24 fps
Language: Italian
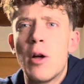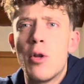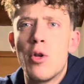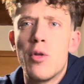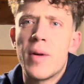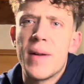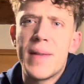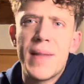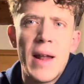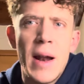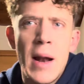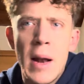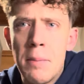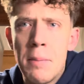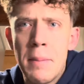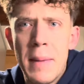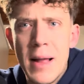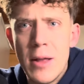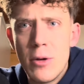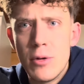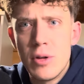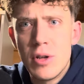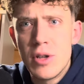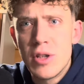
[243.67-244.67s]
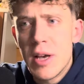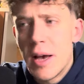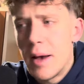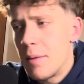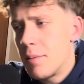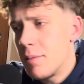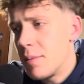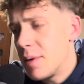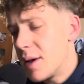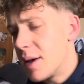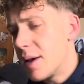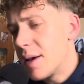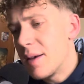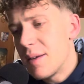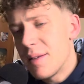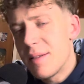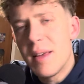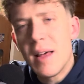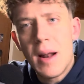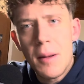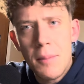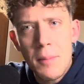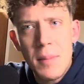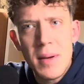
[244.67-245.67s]
dovrà dare il meglio di sé e, e
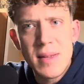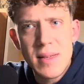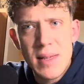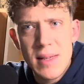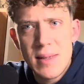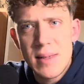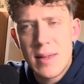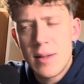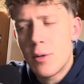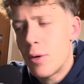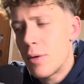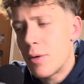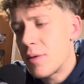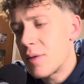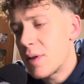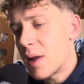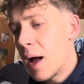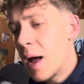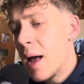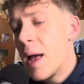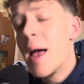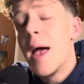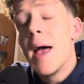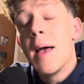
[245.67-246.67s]
sarà abbastanza tosta.